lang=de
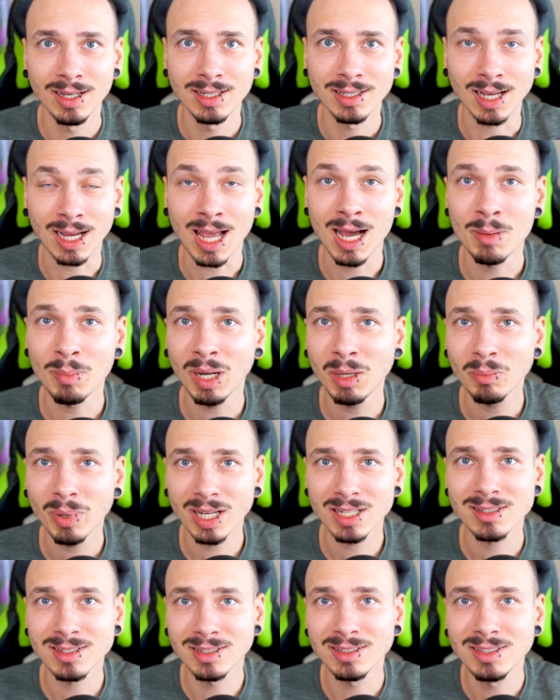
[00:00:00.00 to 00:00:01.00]
Da kann man
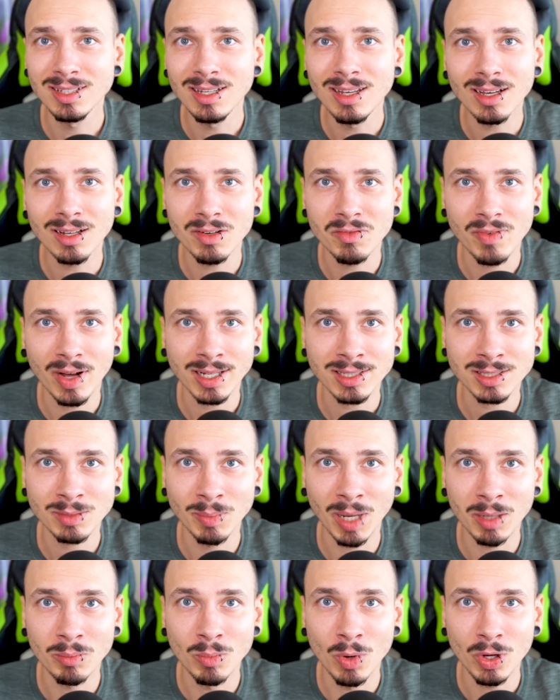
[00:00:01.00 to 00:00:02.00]
präsentieren, was
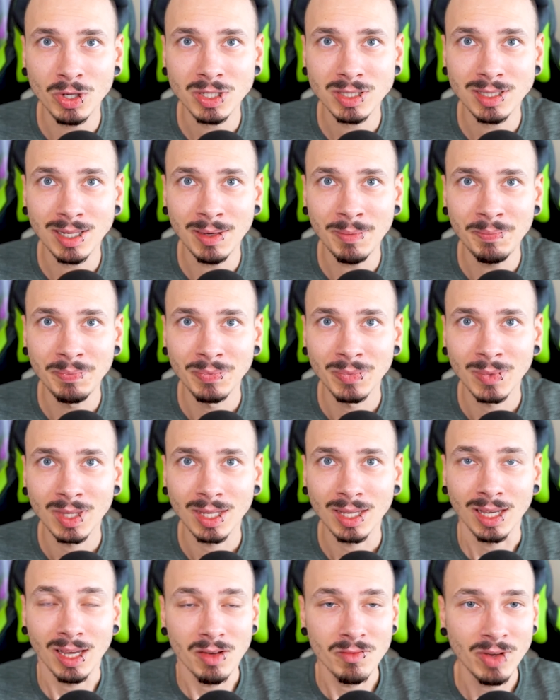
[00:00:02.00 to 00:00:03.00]
man möchte
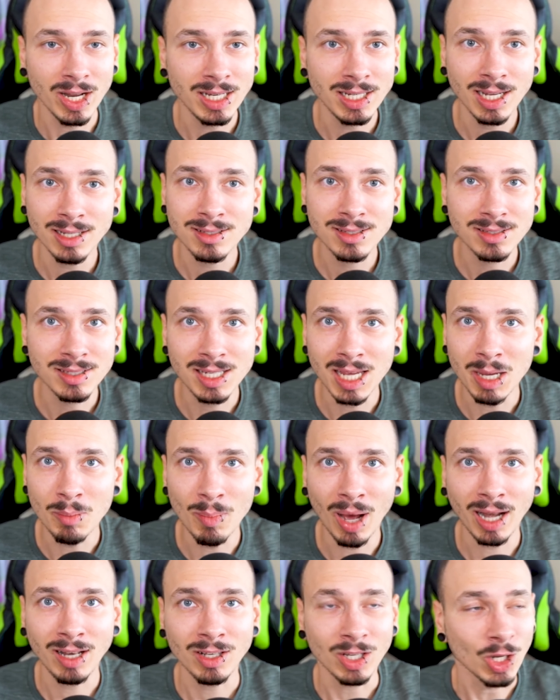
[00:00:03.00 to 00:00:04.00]
wenn jetzt
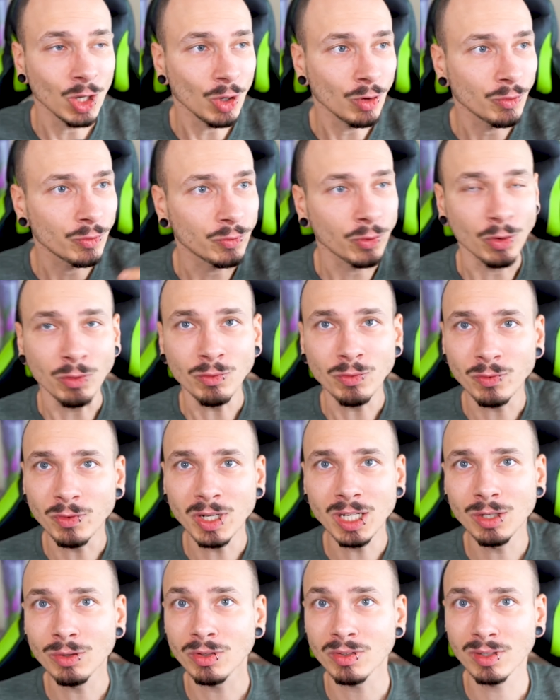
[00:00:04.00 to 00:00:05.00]
jemand fünf
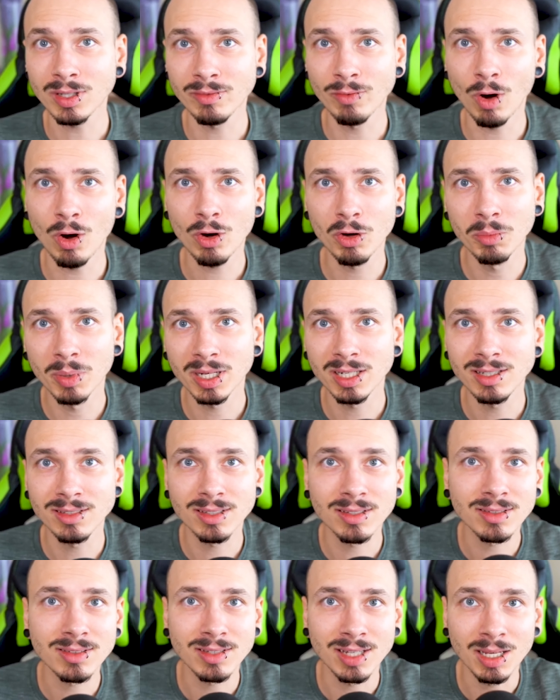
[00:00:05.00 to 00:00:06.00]
Videos die Woche über
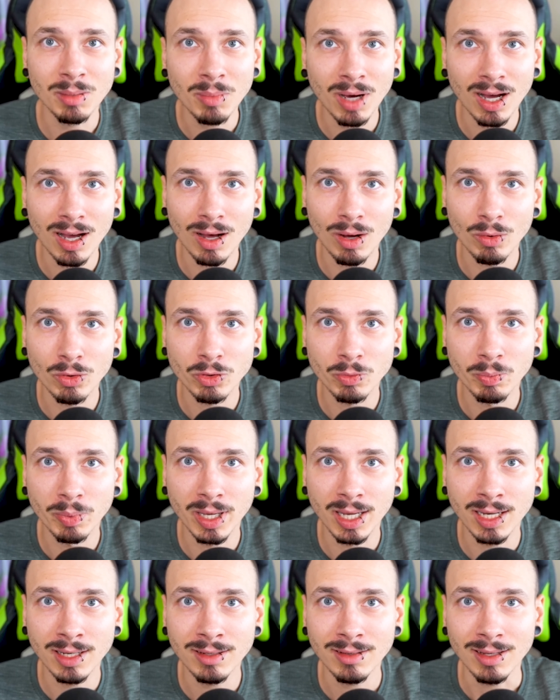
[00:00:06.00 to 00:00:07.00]
dieses Thema
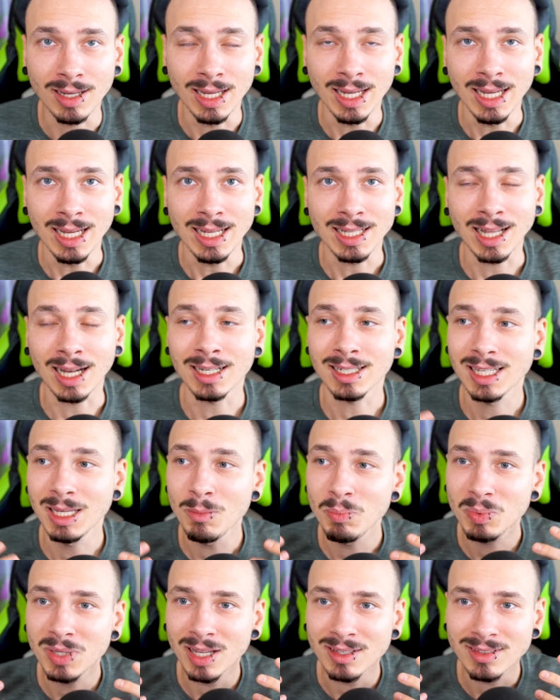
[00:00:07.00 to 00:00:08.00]
rausbringt, dann
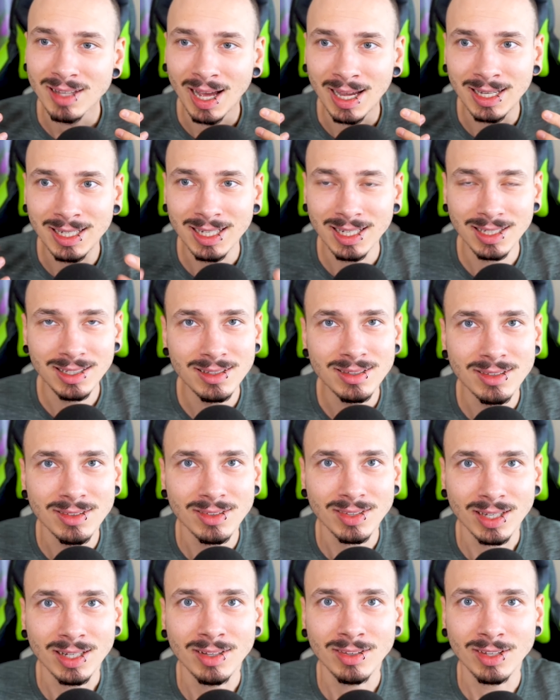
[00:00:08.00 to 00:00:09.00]
gibt das eine
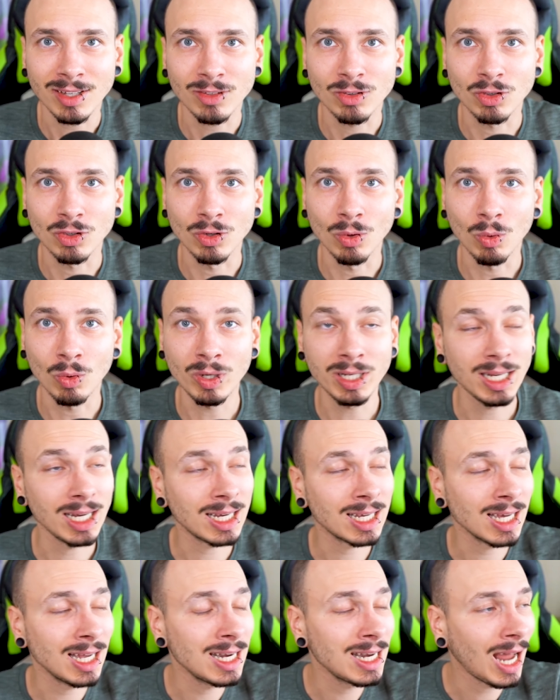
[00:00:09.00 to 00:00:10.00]
Riesensensation. Der
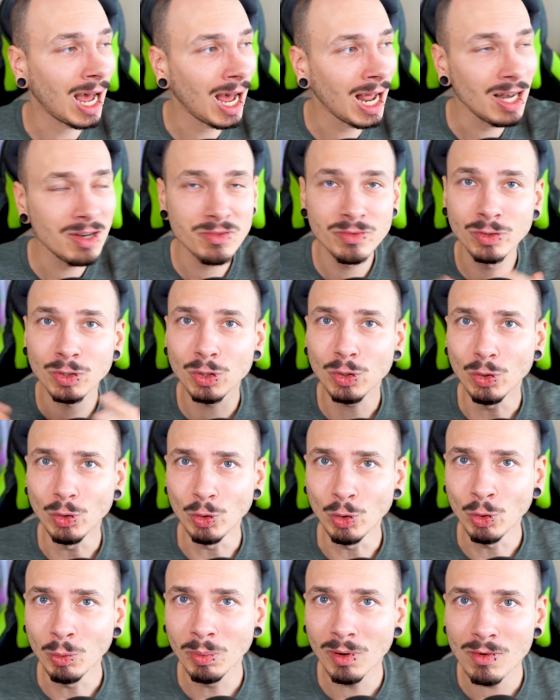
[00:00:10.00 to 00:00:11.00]
Kanal wird
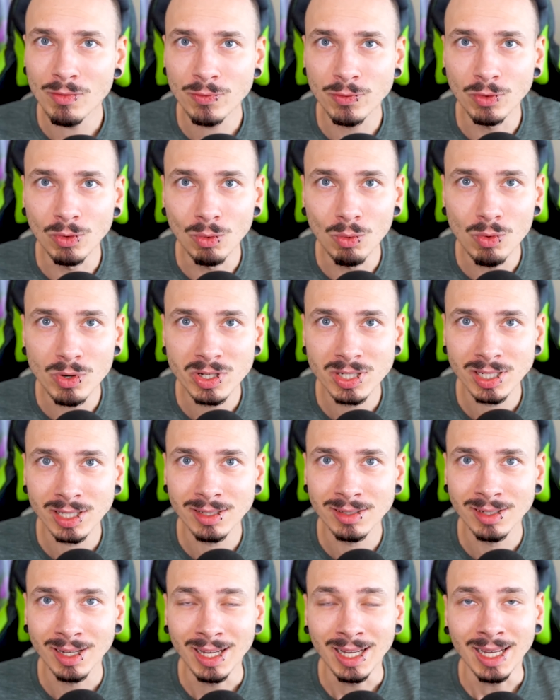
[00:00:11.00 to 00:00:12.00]

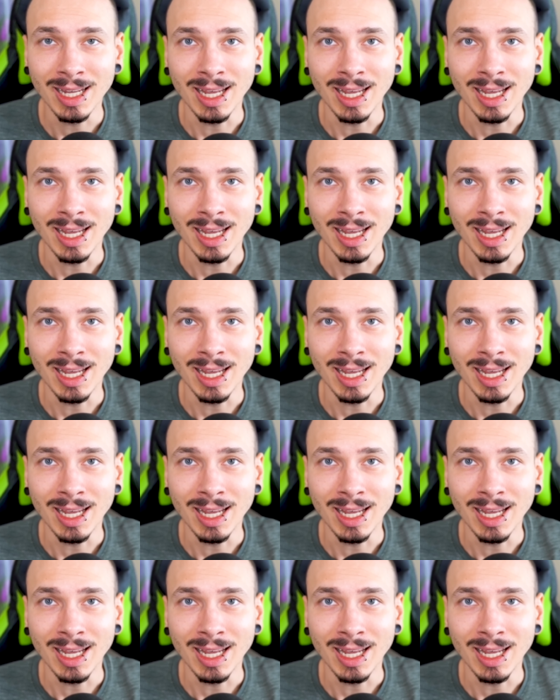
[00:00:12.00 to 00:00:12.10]
überflutet.